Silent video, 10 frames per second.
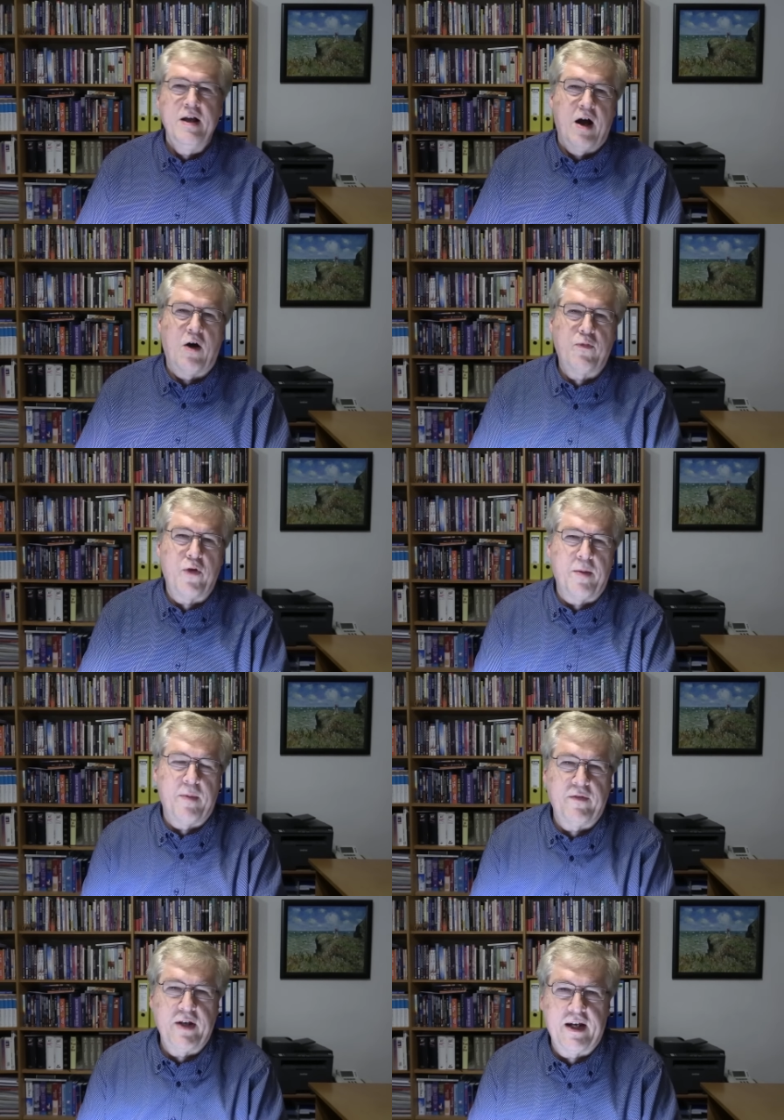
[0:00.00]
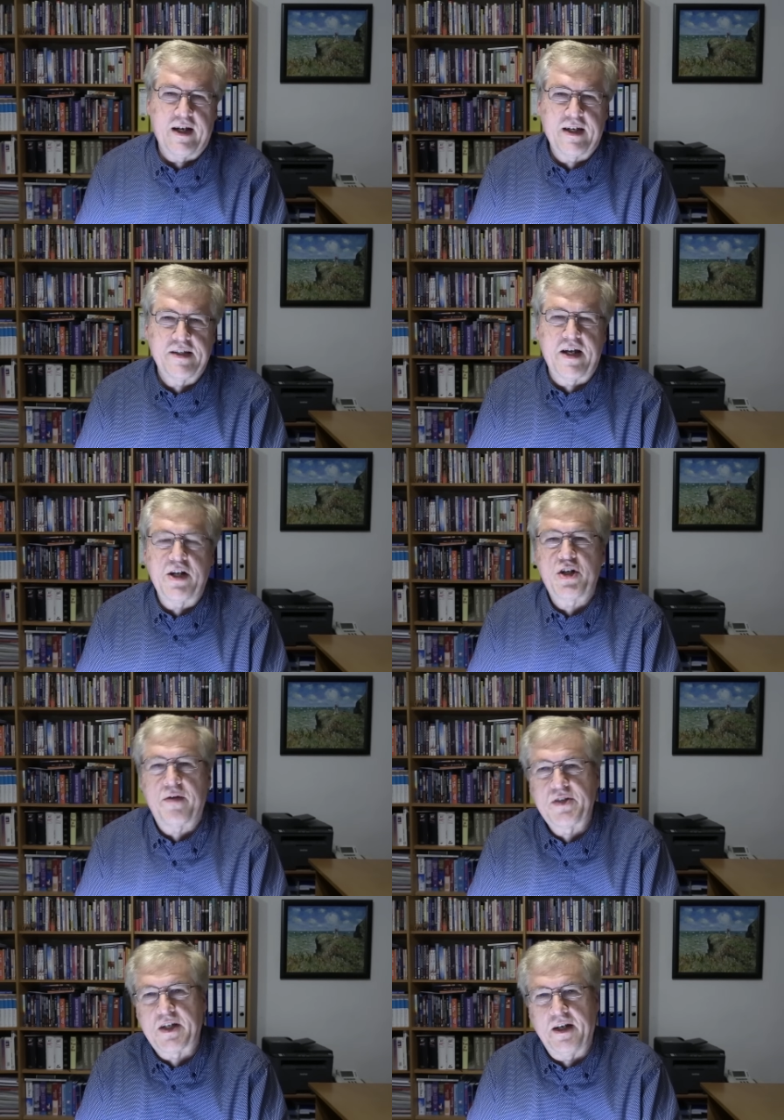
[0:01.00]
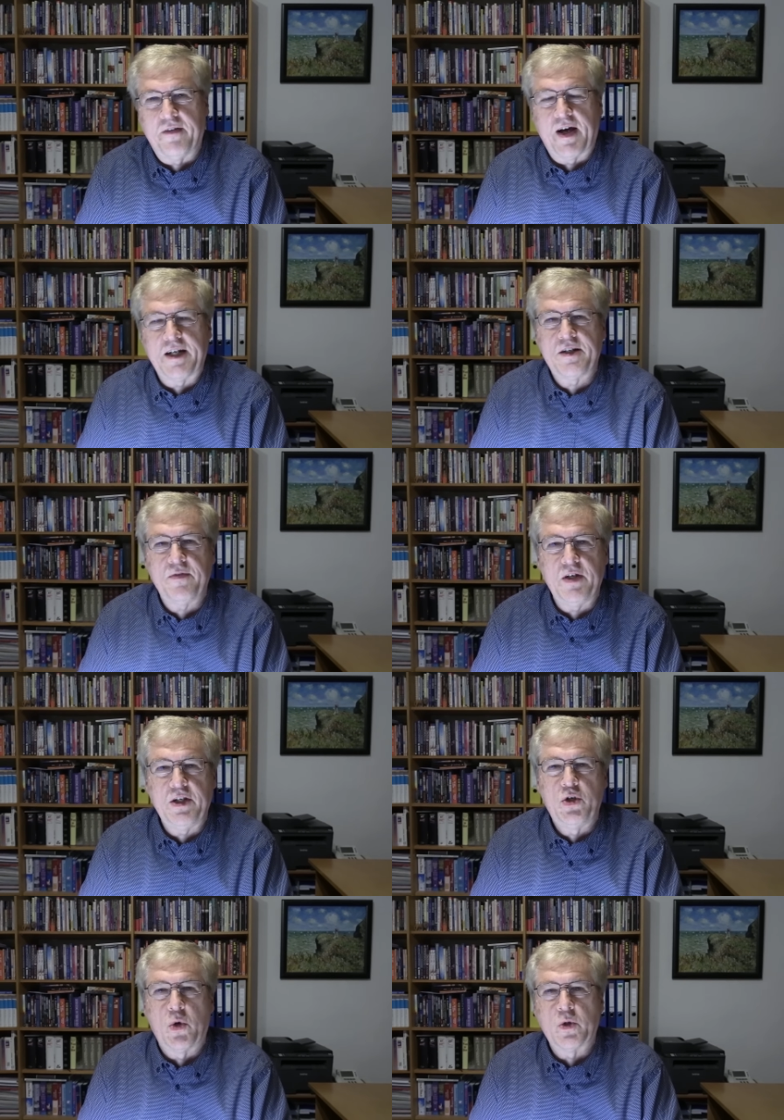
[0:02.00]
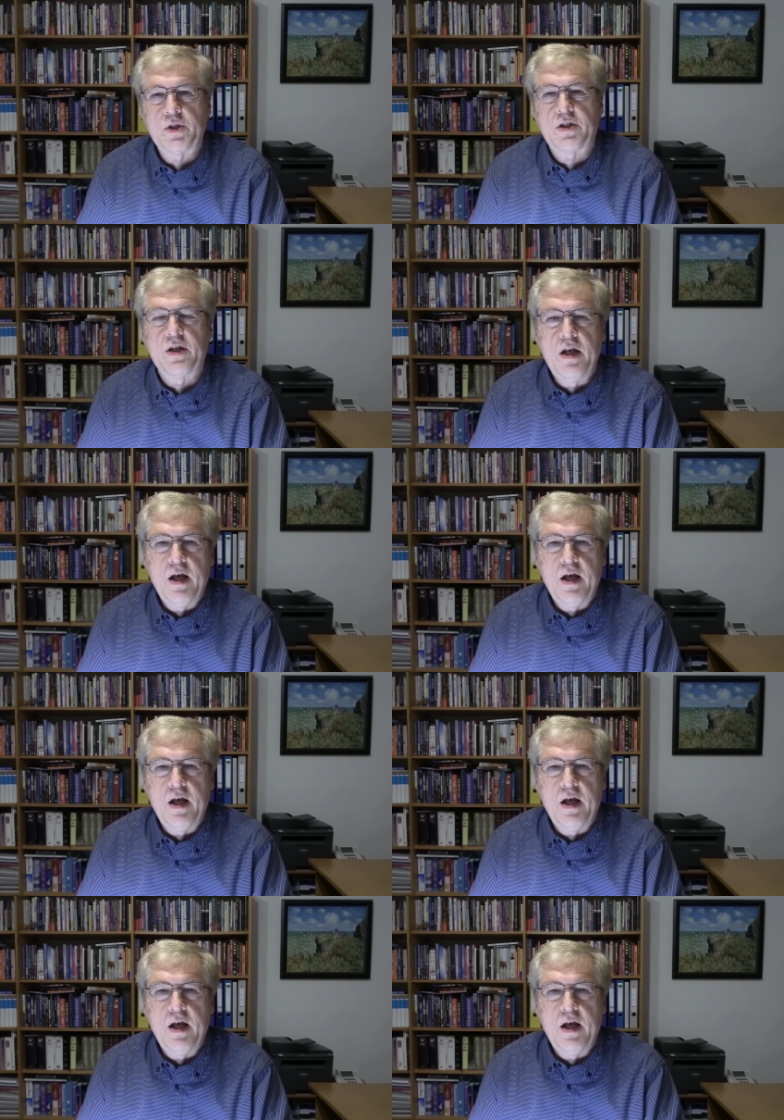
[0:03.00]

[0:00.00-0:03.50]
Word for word: auch für immer wieder gesellschaftsrelevante Videos